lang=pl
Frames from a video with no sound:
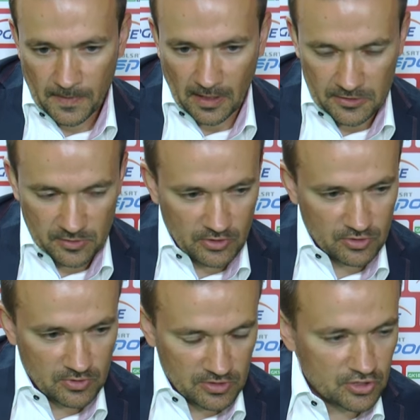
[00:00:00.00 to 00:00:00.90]
ale
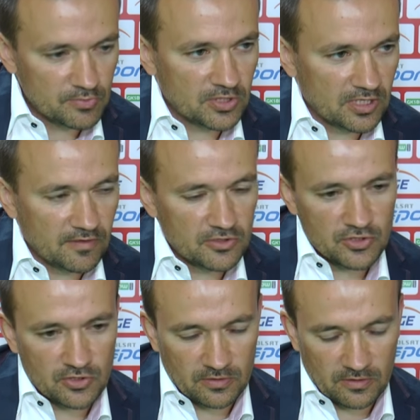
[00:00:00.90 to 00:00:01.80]
zobaczą, co znaczy przegrywać
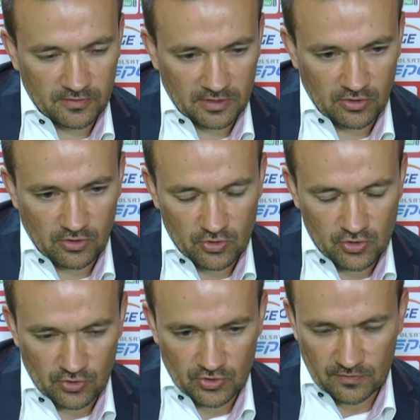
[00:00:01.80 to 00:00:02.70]
jeszcze tego w takich
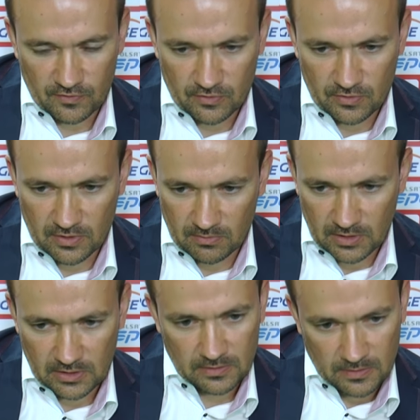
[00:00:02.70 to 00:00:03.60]
okolicznościach. W związku z tym,
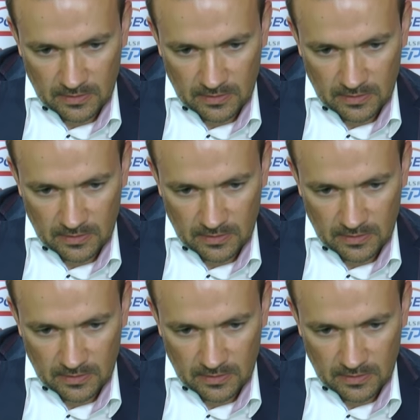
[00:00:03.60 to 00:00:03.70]
e,